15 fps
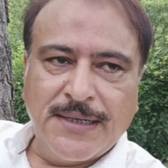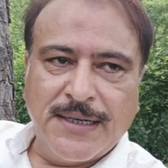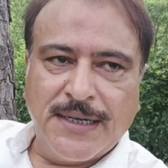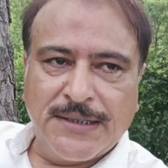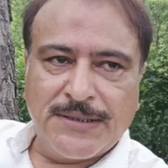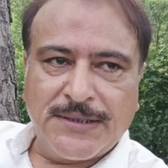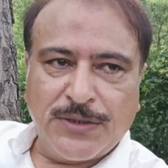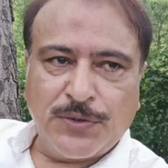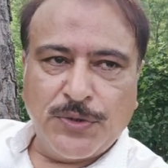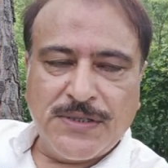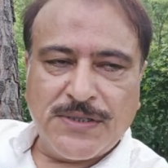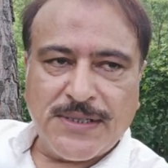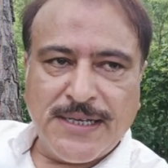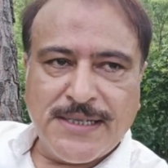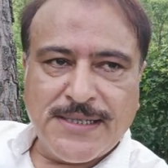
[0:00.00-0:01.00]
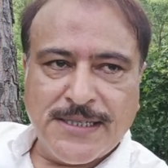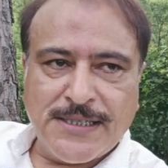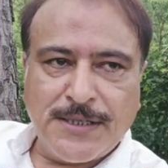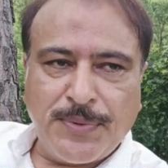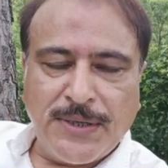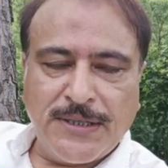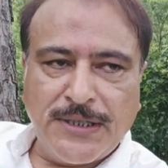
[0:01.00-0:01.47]
आज तक कोई साइंस
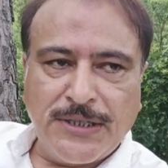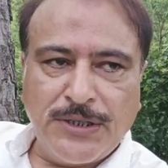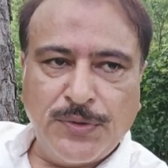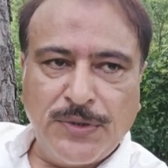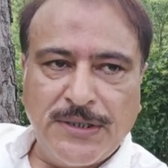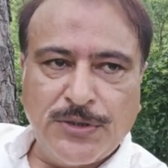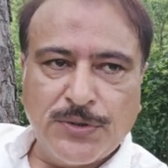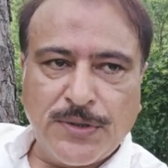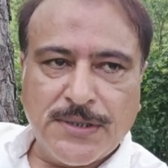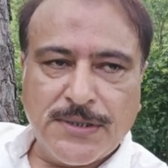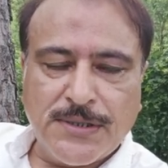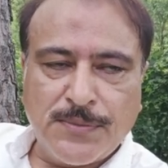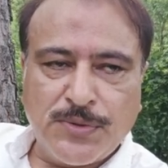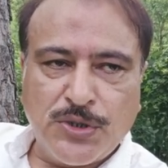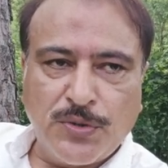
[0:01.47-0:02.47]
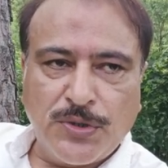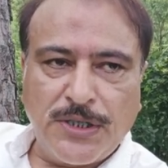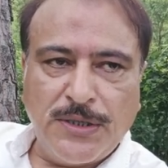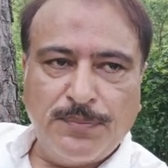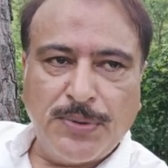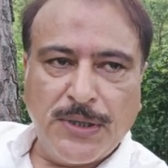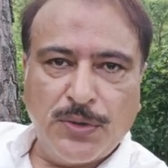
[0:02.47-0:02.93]
ऐसी पैदा नहीं हुई जो कि सब्ज़ियों
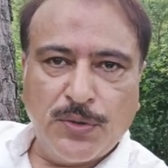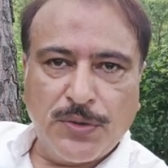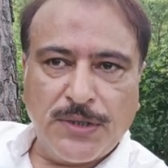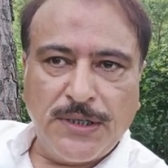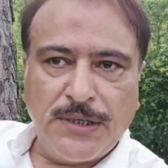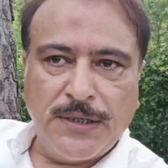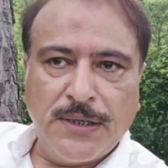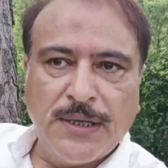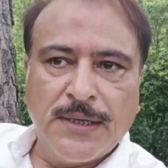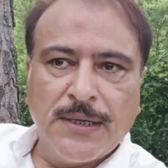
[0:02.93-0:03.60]
की फलों की